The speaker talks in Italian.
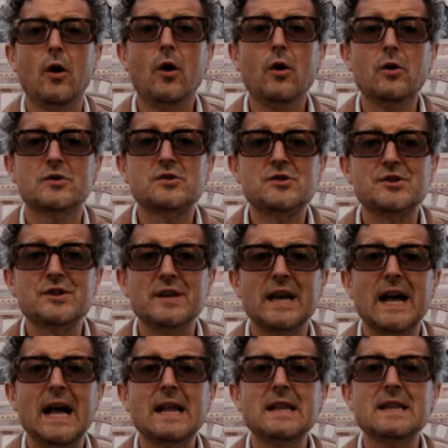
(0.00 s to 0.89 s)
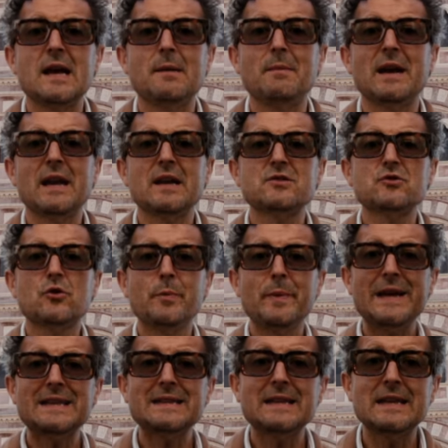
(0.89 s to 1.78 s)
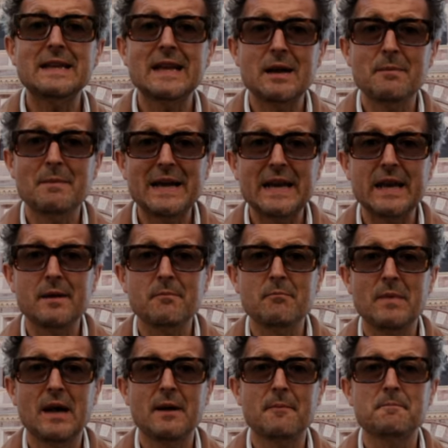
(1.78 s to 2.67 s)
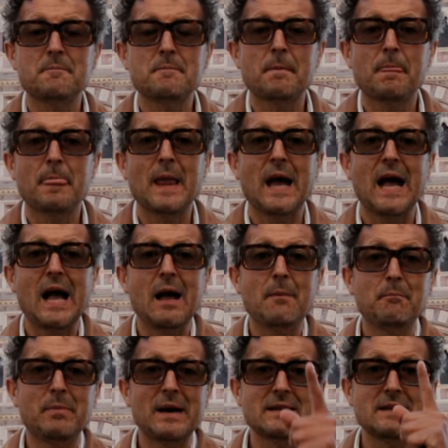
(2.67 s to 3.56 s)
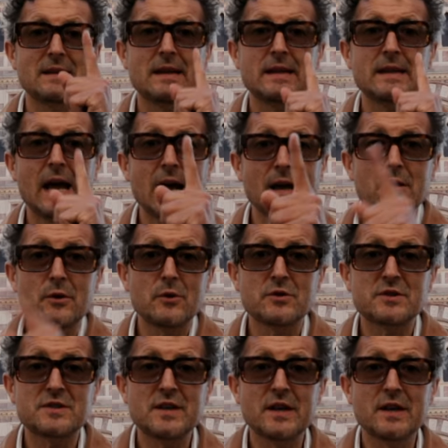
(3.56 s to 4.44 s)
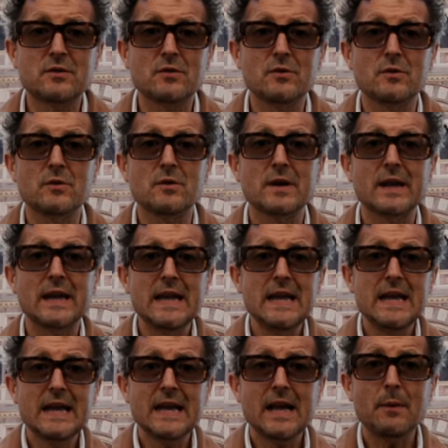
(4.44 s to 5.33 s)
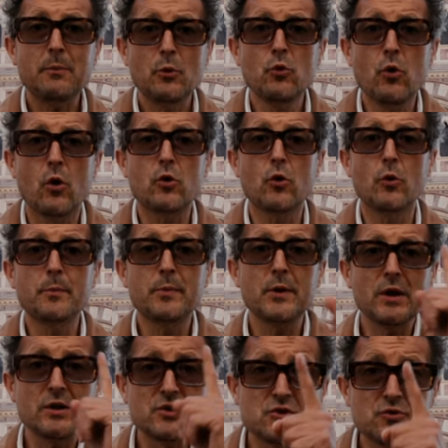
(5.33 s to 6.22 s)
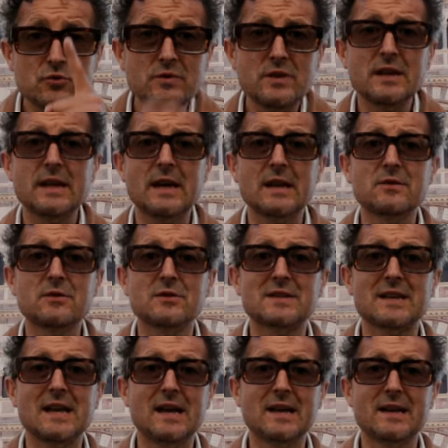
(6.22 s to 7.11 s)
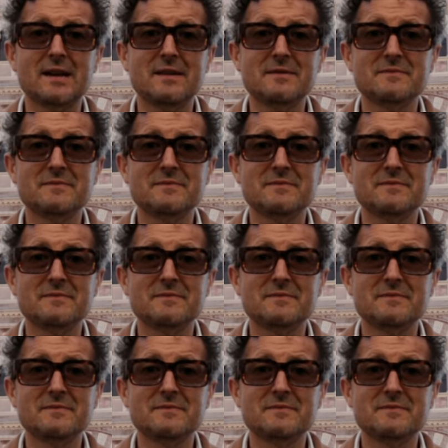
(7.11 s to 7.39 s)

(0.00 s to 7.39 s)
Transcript: Oggi andiamo alla scoperta della Maremma, a partire da Grosseto, il capoluogo più a sud della Toscana.